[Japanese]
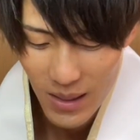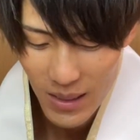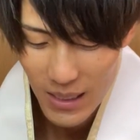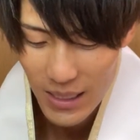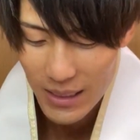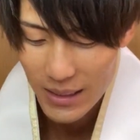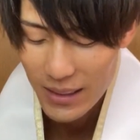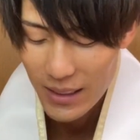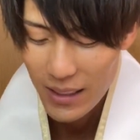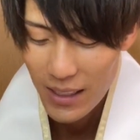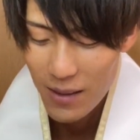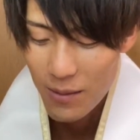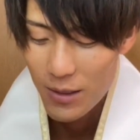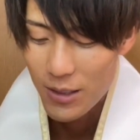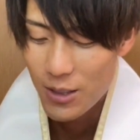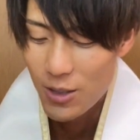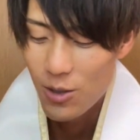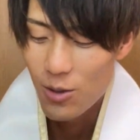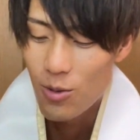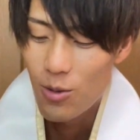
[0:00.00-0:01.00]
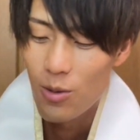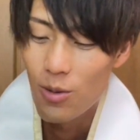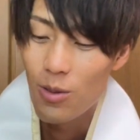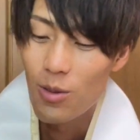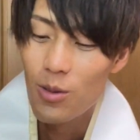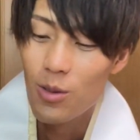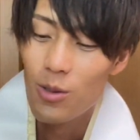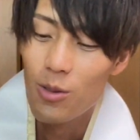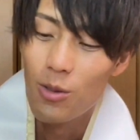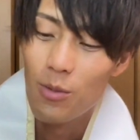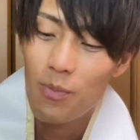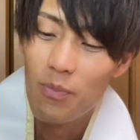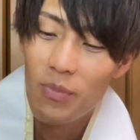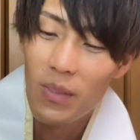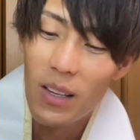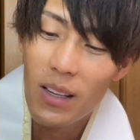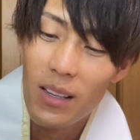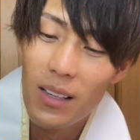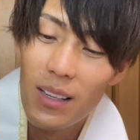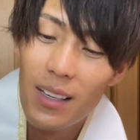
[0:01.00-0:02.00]
はい、ただいま時刻、
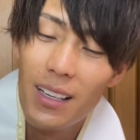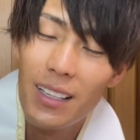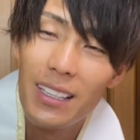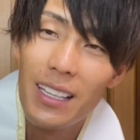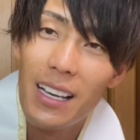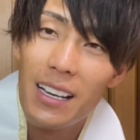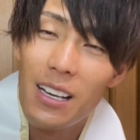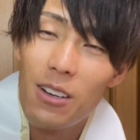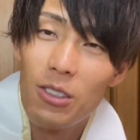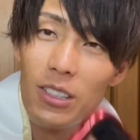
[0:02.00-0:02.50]
えー、大会終